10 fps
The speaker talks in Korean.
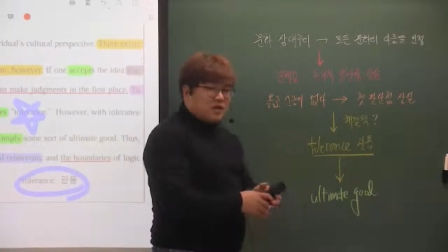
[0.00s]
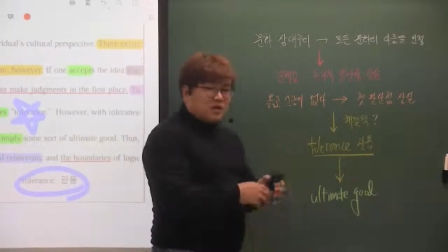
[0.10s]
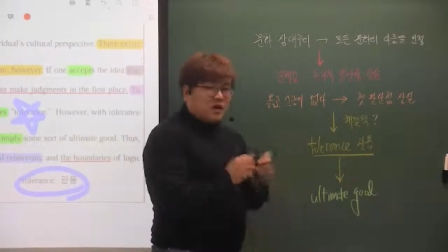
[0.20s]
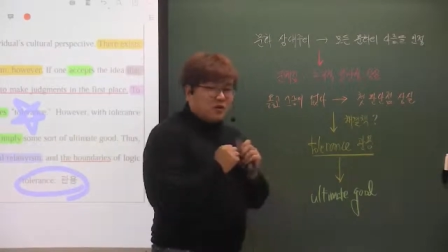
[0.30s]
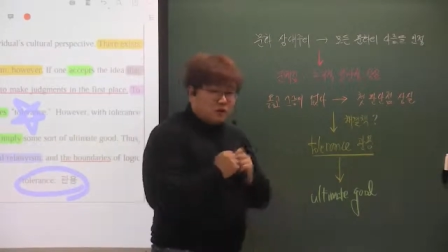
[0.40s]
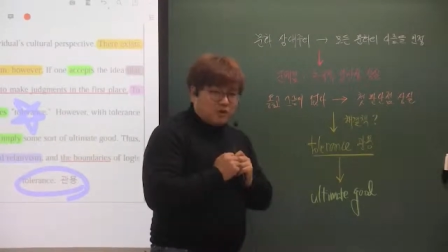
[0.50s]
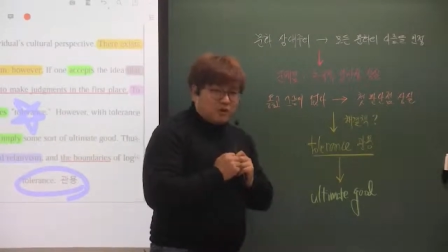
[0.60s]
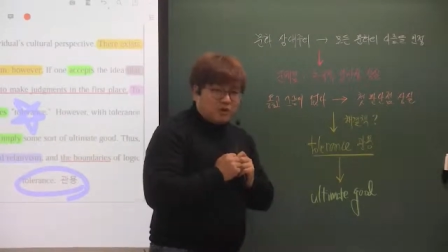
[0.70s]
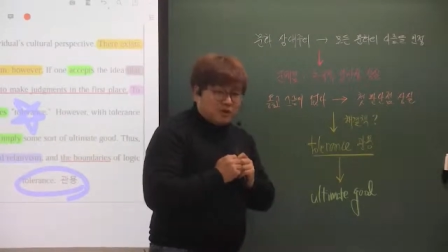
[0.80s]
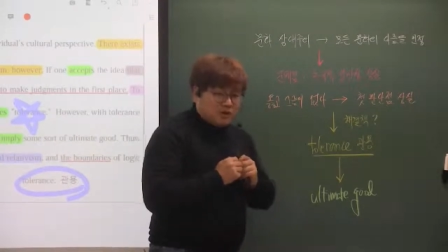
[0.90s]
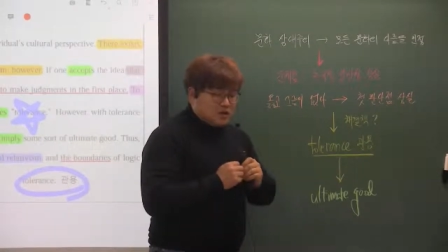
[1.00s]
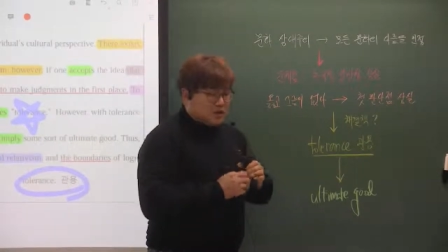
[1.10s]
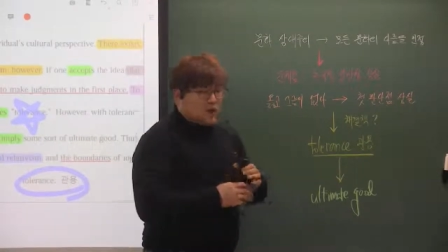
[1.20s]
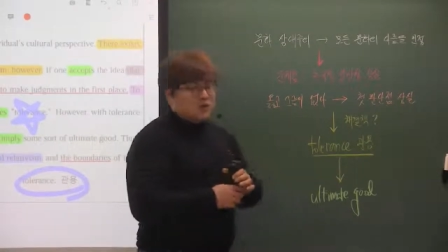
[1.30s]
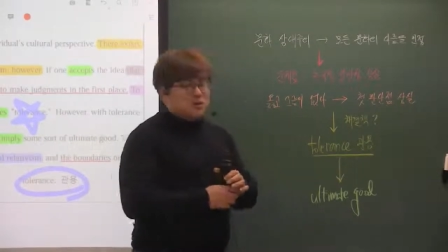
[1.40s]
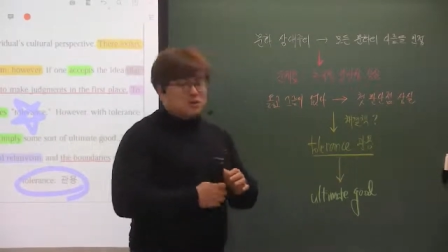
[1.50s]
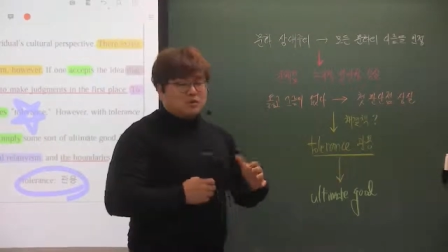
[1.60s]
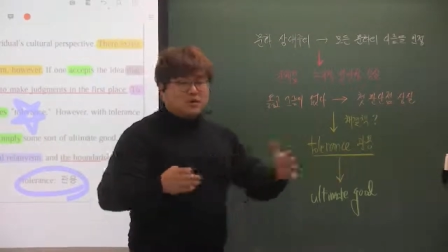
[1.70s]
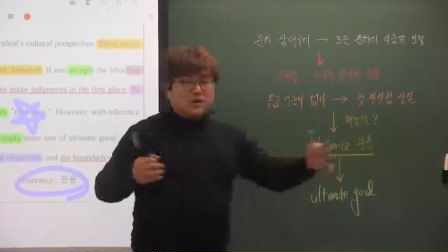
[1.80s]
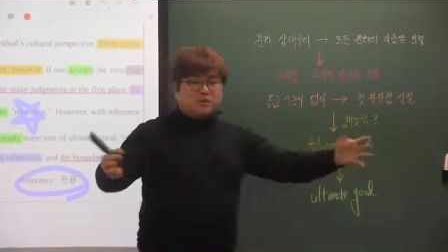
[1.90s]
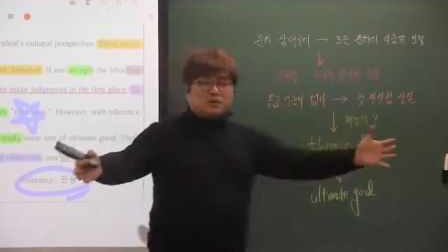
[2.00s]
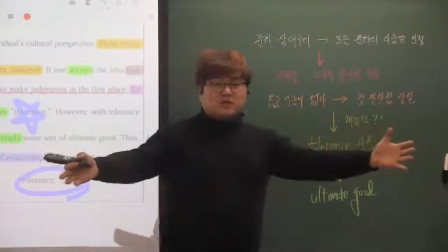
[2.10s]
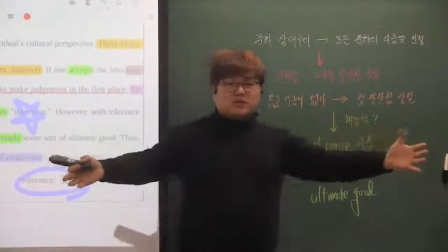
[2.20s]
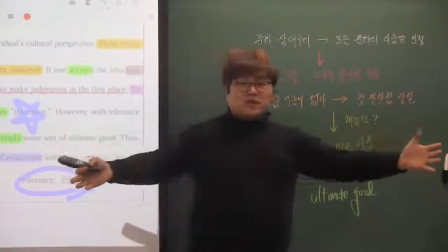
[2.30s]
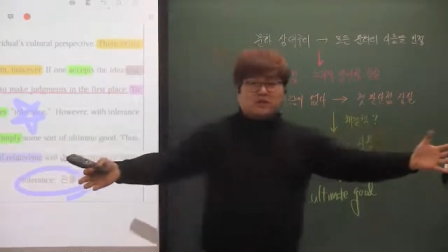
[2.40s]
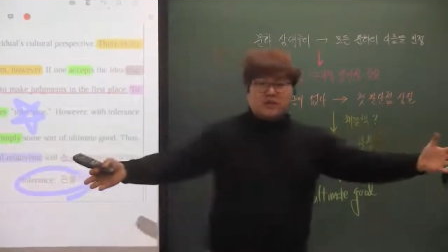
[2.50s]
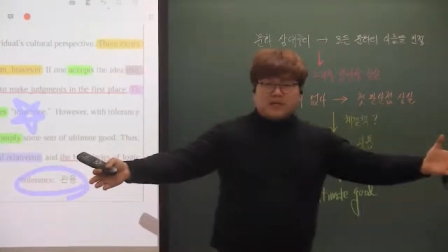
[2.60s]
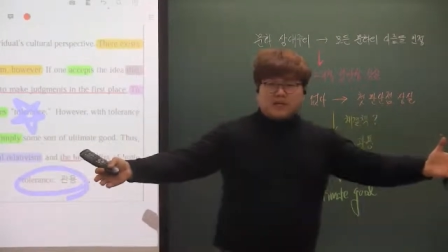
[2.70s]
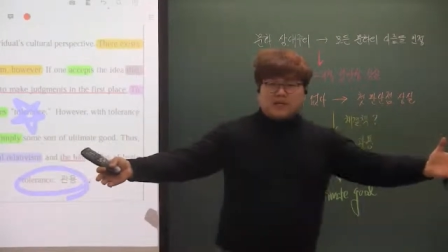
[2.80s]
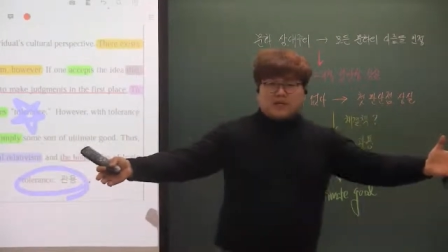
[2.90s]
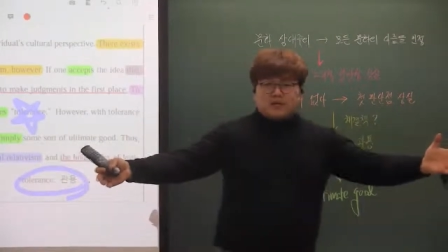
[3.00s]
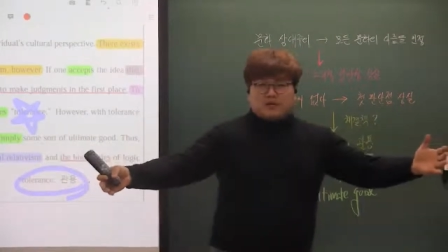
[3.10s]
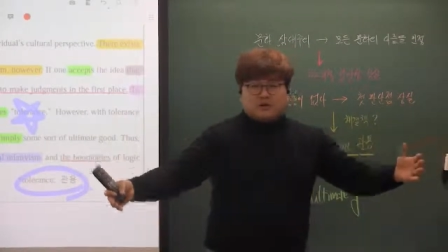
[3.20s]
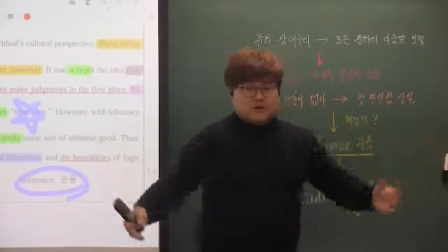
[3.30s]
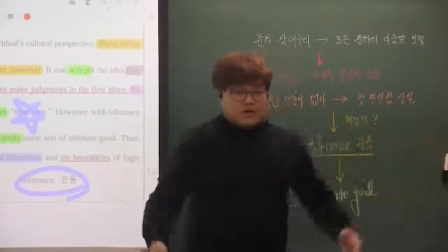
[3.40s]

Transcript: 걸 갖고 오게 돼요. 관용. 자, 모든 사람을 받아들이는 거야.